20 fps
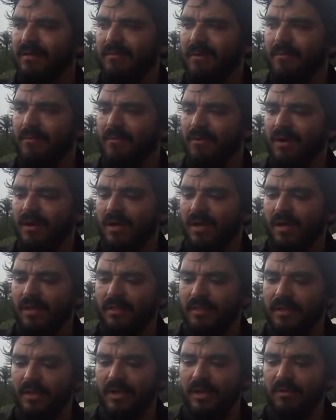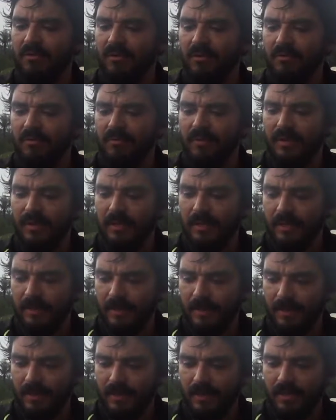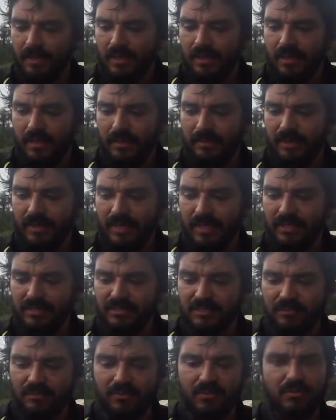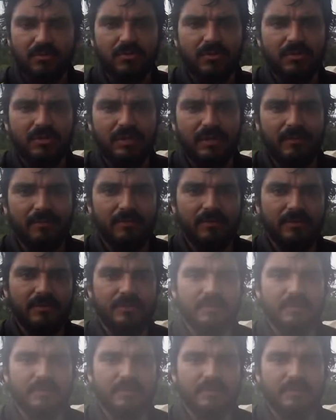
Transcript: y vamos a detenernos a dormir y ya mañana hacemos todo el tramo.